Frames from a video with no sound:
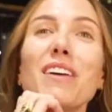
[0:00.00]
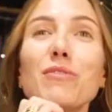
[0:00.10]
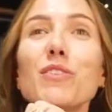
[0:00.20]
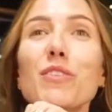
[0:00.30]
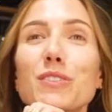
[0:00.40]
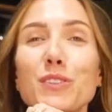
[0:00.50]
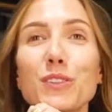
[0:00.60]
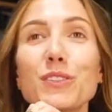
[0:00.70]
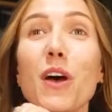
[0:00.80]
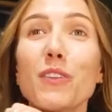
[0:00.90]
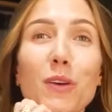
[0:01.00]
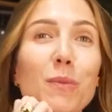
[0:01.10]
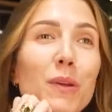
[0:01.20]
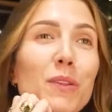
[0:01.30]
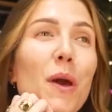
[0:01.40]
influenceuse,
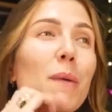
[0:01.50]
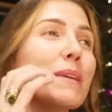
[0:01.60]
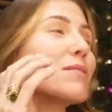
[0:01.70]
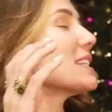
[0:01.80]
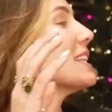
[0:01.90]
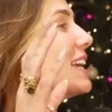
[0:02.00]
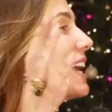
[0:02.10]
entrepreneur, mais aussi